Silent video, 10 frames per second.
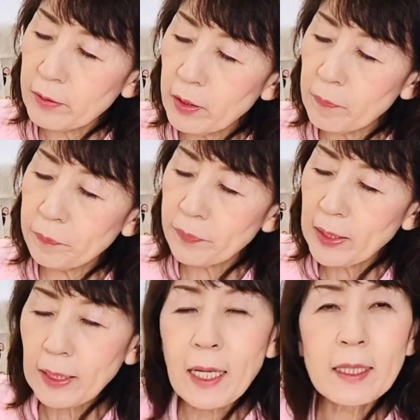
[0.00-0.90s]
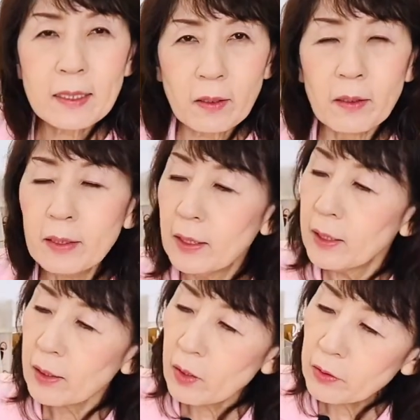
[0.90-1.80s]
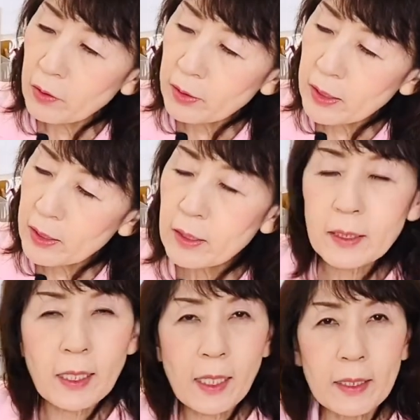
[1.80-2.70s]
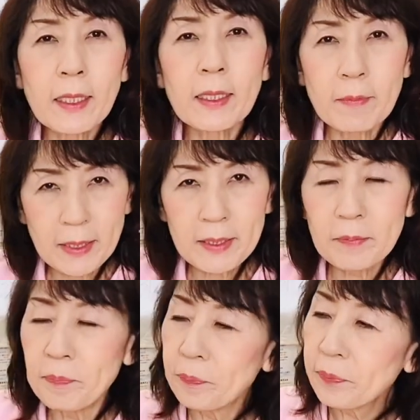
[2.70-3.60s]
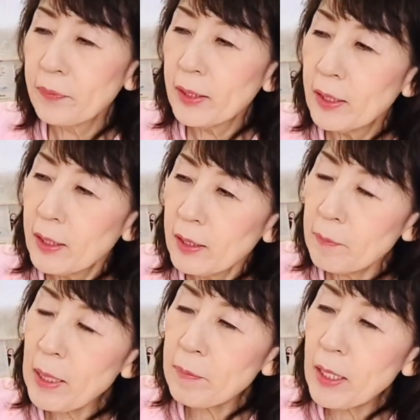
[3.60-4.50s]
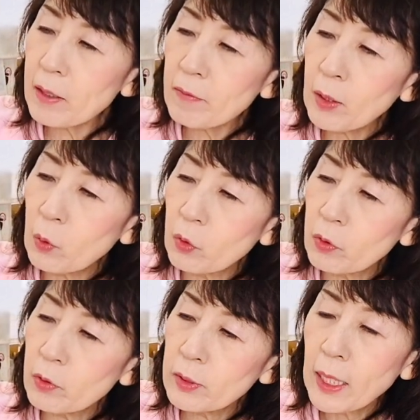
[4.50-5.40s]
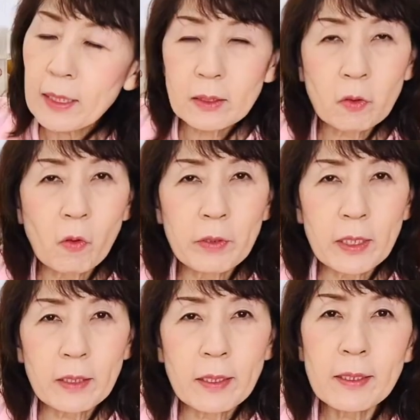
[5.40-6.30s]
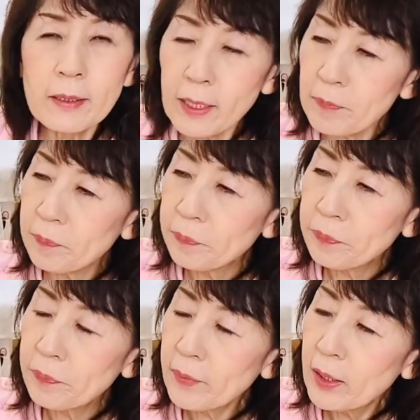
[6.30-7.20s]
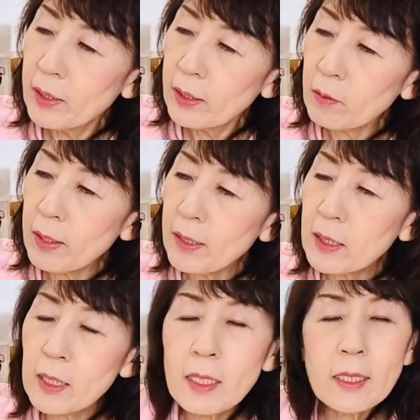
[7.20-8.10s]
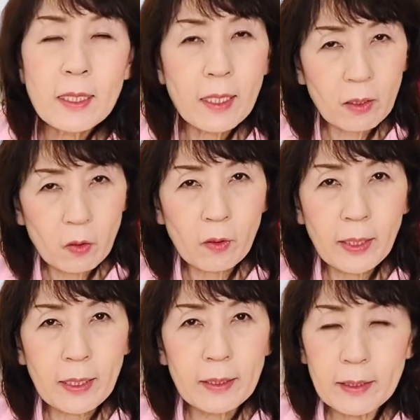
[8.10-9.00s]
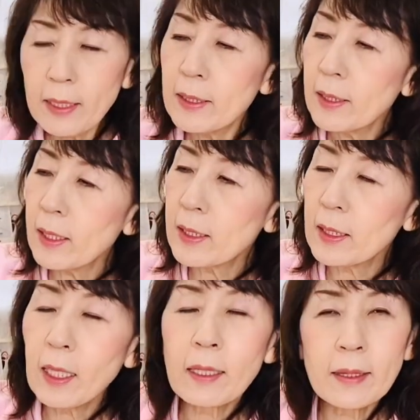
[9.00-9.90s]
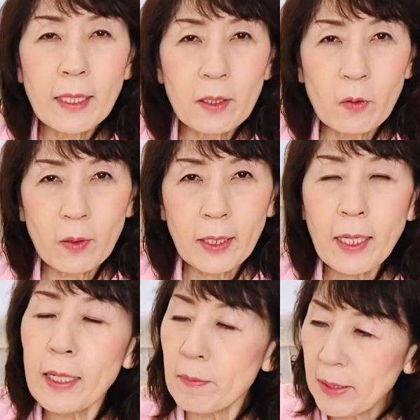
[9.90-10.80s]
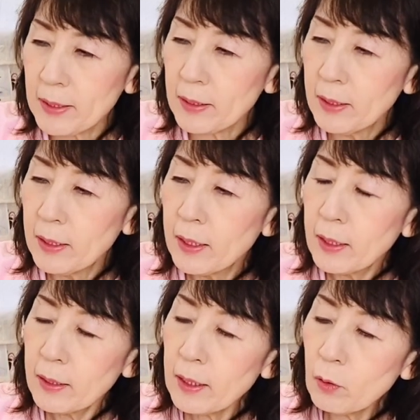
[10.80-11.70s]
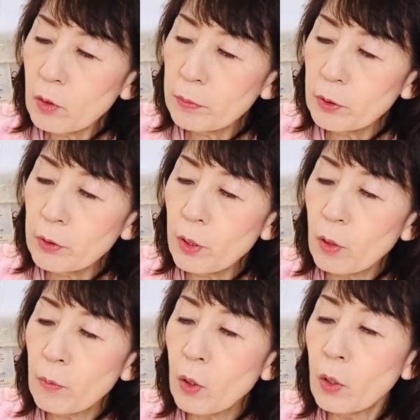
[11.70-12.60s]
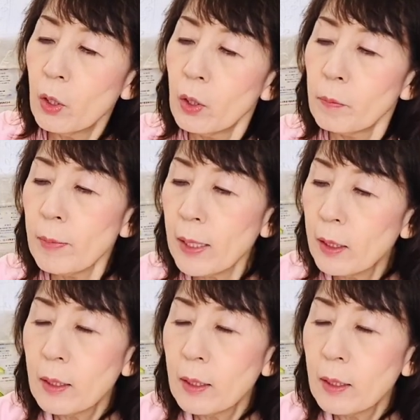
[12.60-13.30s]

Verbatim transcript: と甘草、この5つからできてます。でメインはこの三相忍ですね。これは鎮静効果ね、精神安定効果があります。でこの伏量もよ